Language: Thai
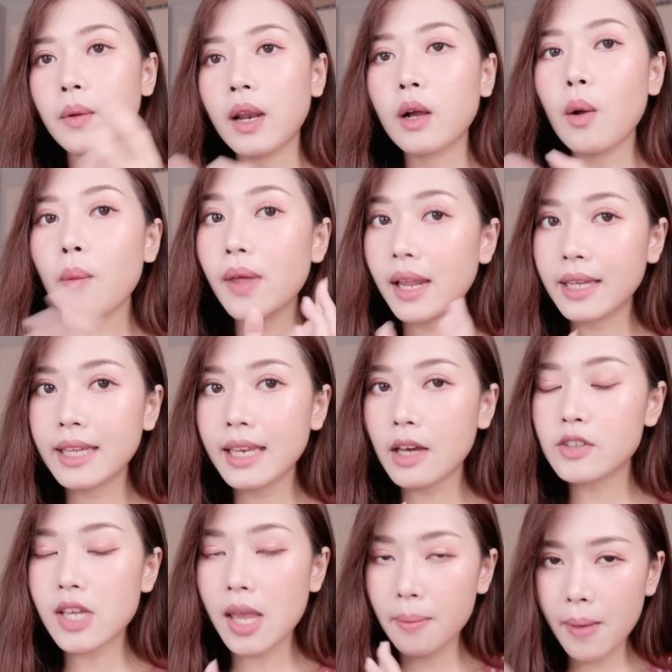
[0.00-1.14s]
แล้วก็เวลาที่เรา
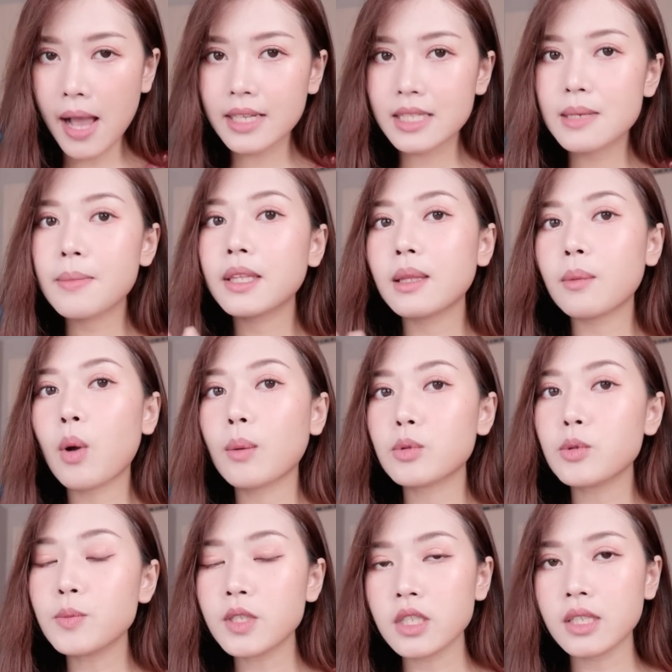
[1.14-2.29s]
เราใช้มาสกที่มันเติมความ
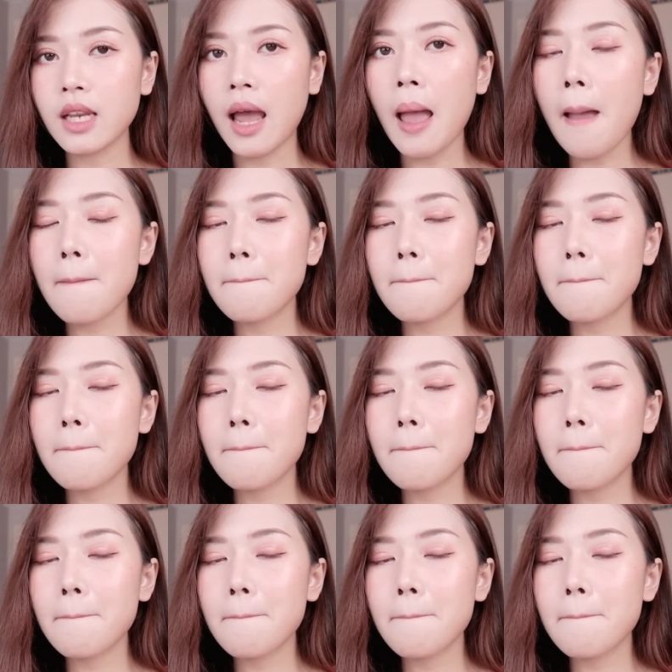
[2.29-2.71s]
ชุ่มชื้นอ่ะ